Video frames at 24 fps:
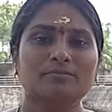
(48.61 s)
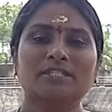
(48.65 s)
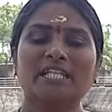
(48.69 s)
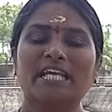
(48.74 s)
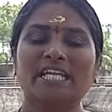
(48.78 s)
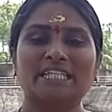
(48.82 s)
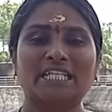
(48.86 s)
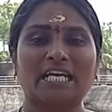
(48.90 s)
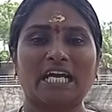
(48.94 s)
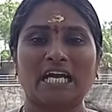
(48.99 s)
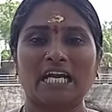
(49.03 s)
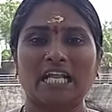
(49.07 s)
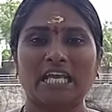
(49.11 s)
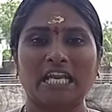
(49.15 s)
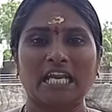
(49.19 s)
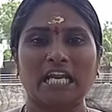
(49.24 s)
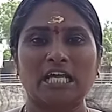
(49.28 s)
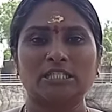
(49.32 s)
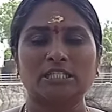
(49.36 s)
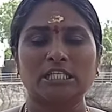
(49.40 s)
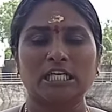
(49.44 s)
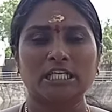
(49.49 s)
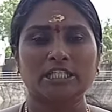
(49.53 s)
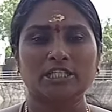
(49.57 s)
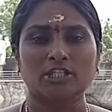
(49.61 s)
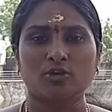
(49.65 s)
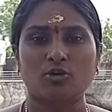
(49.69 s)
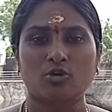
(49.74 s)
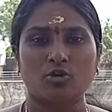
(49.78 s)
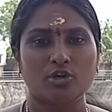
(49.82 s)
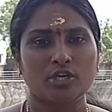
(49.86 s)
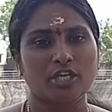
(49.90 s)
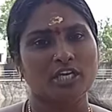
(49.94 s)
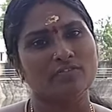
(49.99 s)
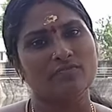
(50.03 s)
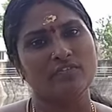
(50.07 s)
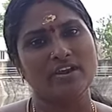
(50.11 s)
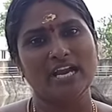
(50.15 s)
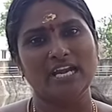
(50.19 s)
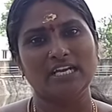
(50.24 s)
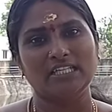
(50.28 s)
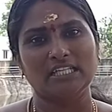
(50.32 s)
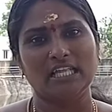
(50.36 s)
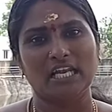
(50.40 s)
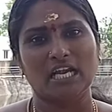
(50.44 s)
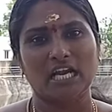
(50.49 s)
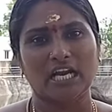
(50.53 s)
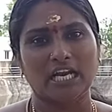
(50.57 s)
தீர்த்தங்களை எல்லாம் தெளித்து கொண்டு
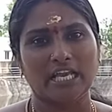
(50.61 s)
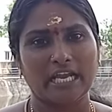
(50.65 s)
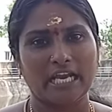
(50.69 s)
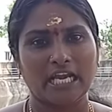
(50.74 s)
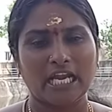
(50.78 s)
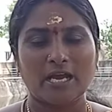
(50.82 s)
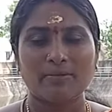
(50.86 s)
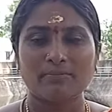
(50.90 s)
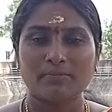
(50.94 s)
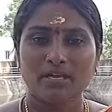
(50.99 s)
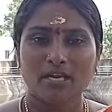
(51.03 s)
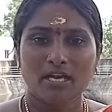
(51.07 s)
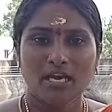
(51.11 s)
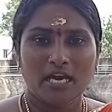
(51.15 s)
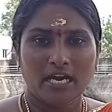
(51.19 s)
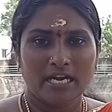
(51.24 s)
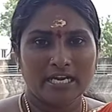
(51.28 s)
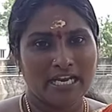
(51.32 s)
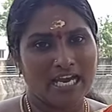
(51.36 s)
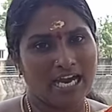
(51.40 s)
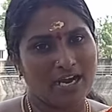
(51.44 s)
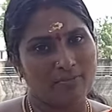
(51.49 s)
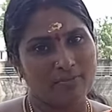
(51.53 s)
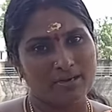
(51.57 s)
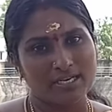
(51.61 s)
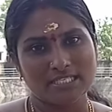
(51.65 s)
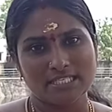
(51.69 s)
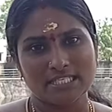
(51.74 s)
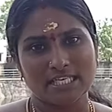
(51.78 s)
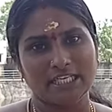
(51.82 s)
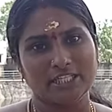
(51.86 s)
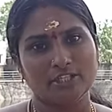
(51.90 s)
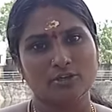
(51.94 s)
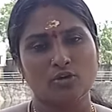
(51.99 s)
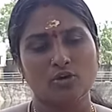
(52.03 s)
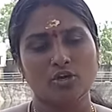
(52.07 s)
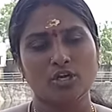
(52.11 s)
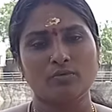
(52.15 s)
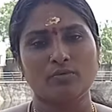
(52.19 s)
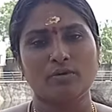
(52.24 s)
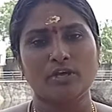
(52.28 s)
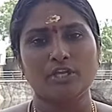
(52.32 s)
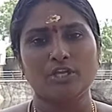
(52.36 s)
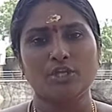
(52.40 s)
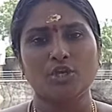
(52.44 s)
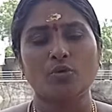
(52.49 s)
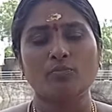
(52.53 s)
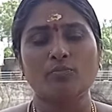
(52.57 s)
வேண்டுதல்களை எல்லாம் நாம் செய்து கொண்டு
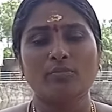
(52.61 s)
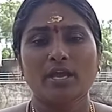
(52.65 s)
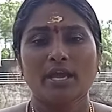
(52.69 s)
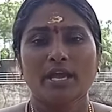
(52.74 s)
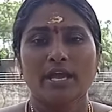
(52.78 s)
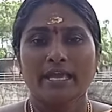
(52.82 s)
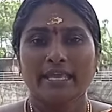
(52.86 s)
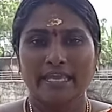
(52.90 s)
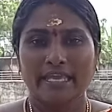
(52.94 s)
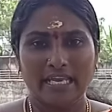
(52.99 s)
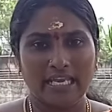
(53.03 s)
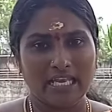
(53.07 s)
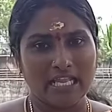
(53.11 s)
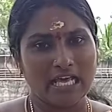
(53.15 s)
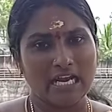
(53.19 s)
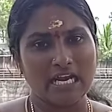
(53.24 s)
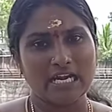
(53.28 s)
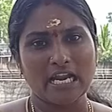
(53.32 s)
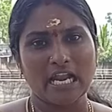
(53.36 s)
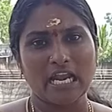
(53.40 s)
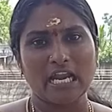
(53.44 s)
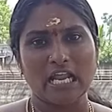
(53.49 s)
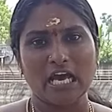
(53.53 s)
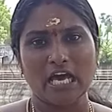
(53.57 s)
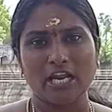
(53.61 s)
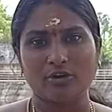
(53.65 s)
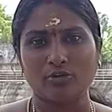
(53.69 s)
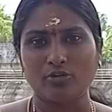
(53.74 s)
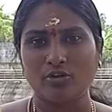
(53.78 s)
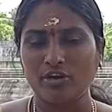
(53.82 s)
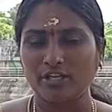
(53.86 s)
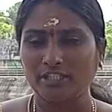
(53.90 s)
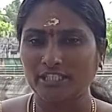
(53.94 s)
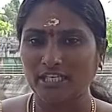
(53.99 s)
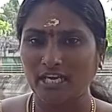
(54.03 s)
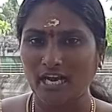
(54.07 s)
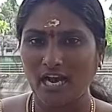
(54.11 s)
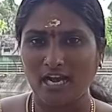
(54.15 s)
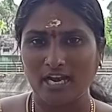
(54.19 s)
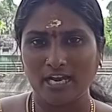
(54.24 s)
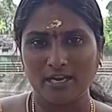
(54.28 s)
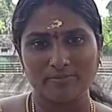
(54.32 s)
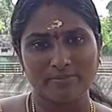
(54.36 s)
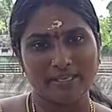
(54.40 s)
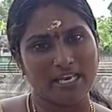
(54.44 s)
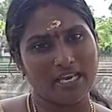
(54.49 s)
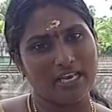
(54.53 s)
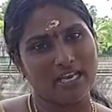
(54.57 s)
வருகிறோம் எல்லாரும் நல்லா
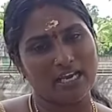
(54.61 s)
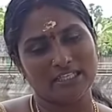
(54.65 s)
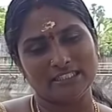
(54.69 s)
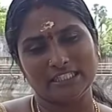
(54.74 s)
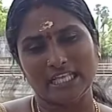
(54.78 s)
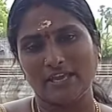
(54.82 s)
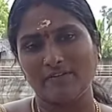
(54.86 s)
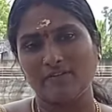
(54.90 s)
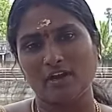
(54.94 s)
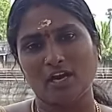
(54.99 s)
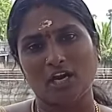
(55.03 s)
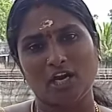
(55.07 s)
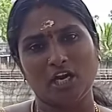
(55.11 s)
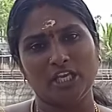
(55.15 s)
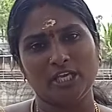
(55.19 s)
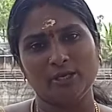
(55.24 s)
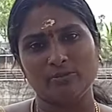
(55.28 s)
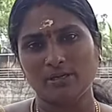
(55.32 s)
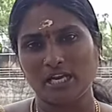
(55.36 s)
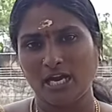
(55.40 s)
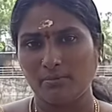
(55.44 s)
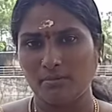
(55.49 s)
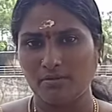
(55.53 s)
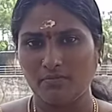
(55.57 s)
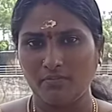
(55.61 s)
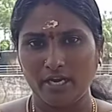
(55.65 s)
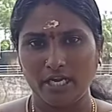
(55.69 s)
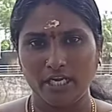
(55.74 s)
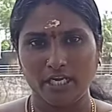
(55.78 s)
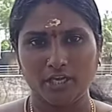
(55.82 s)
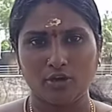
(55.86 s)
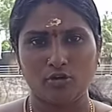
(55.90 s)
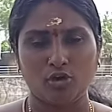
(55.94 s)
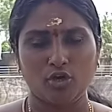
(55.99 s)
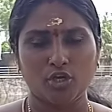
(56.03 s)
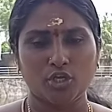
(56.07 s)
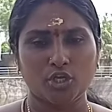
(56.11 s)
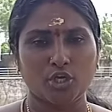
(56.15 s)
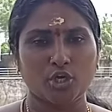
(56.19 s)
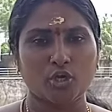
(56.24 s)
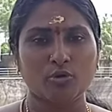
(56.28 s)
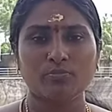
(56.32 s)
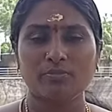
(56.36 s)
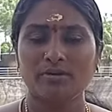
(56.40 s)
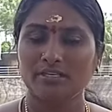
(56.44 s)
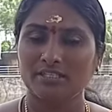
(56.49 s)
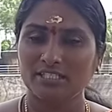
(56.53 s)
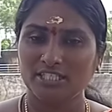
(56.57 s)
இருக்கணுன்றதுக்காக எல்லா தெய்வங்களையும் நாம் வேண்டிக்
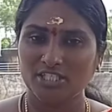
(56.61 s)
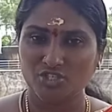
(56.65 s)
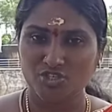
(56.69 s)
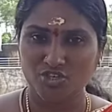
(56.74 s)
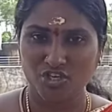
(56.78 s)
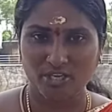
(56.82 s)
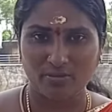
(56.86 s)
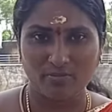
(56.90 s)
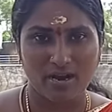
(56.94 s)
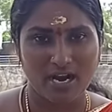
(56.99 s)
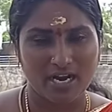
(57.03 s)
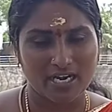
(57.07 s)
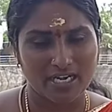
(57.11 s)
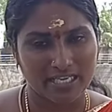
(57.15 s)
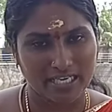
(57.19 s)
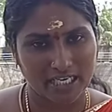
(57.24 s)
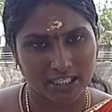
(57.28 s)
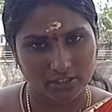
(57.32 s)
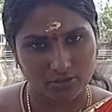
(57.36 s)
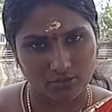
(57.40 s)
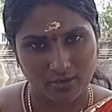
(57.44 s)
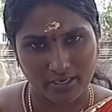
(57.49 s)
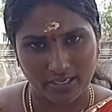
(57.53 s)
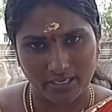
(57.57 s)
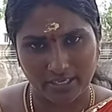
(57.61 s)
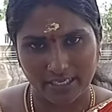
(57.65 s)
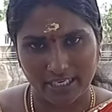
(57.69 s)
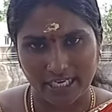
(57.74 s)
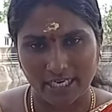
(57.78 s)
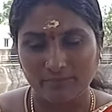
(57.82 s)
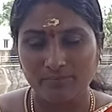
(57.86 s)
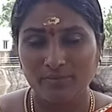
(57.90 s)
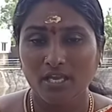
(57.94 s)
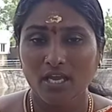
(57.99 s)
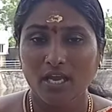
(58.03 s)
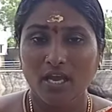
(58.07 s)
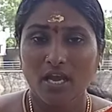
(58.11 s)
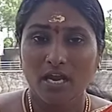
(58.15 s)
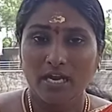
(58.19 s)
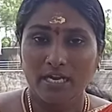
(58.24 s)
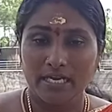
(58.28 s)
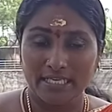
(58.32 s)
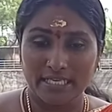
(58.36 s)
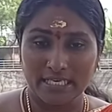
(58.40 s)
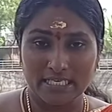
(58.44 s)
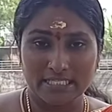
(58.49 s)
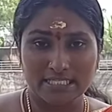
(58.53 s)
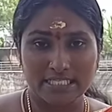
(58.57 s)
கொள்கிறோம் நிச்சயமாக நீங்கள் தொடங்கிறோம்
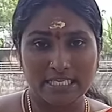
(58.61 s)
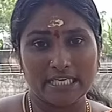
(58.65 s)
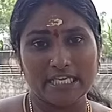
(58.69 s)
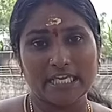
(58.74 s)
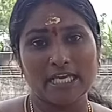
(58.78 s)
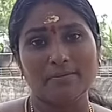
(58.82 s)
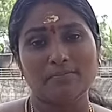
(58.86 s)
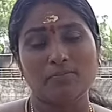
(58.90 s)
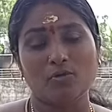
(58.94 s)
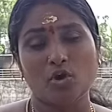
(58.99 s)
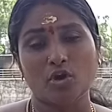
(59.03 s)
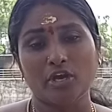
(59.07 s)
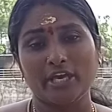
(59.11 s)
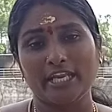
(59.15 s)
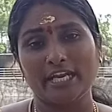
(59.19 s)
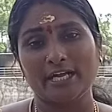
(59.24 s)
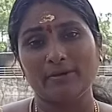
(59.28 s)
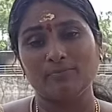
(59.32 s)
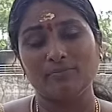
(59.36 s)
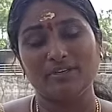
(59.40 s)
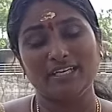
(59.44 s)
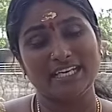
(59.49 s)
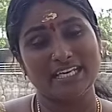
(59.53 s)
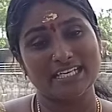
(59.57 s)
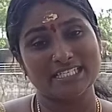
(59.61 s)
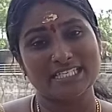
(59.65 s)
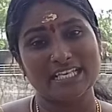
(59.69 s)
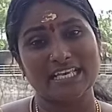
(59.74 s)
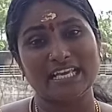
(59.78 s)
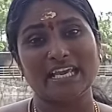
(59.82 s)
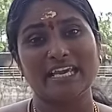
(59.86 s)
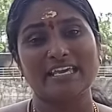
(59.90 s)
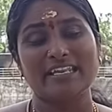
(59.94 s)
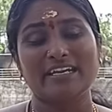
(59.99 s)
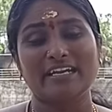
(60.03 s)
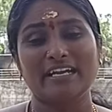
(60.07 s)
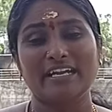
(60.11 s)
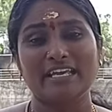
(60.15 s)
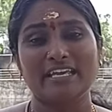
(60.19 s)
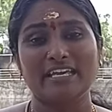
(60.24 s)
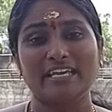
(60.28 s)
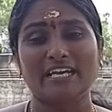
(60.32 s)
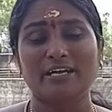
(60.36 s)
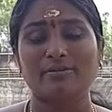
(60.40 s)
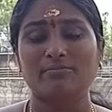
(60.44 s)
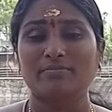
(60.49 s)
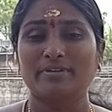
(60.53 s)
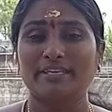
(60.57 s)
நீங்கள் செய்ய போகிறோம் நீங்கள் செய்ய
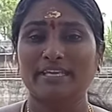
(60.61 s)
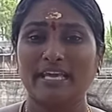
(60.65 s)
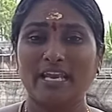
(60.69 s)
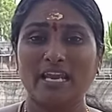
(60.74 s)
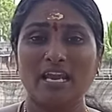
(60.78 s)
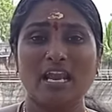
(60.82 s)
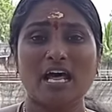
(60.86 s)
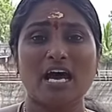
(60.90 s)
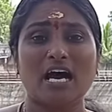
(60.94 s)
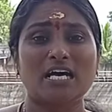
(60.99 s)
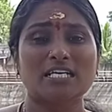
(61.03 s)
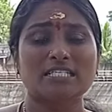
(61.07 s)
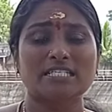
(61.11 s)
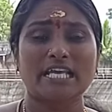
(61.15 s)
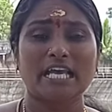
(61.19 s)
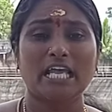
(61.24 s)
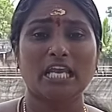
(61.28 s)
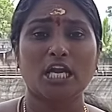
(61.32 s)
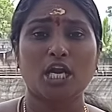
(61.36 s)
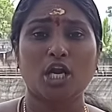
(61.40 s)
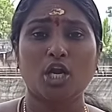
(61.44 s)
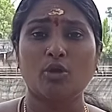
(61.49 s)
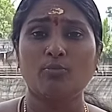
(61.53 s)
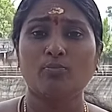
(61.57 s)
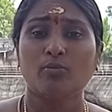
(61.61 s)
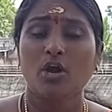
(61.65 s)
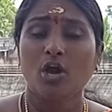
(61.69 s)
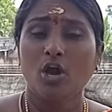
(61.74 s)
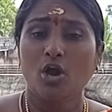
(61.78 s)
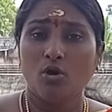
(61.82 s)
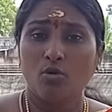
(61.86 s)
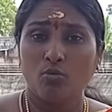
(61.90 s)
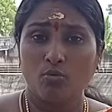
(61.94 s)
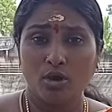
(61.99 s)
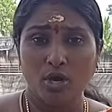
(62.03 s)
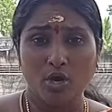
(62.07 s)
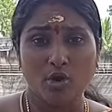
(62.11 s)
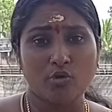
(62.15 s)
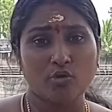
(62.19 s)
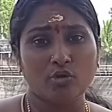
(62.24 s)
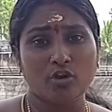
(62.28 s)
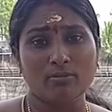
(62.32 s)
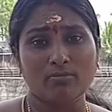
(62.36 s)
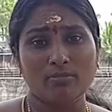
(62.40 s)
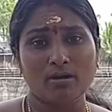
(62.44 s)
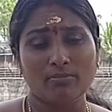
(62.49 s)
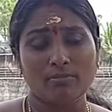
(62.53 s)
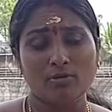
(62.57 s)
நினைக்கிறோம் எல்லா செயல்களும் உங்கள்
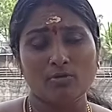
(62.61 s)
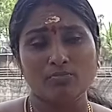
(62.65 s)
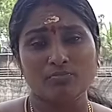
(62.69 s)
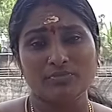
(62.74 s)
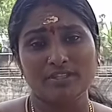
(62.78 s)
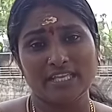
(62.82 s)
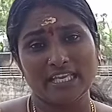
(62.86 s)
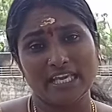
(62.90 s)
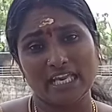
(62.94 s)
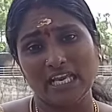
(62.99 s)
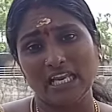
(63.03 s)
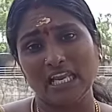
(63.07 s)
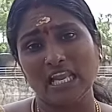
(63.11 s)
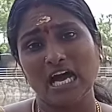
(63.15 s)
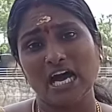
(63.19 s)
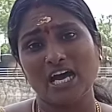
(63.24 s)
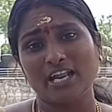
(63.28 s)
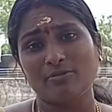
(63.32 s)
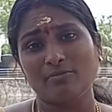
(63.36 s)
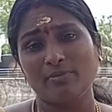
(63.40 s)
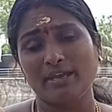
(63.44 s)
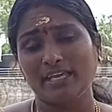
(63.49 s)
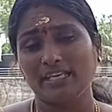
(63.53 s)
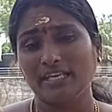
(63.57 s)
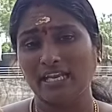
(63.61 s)
குடும்பமும் எல்லாருமே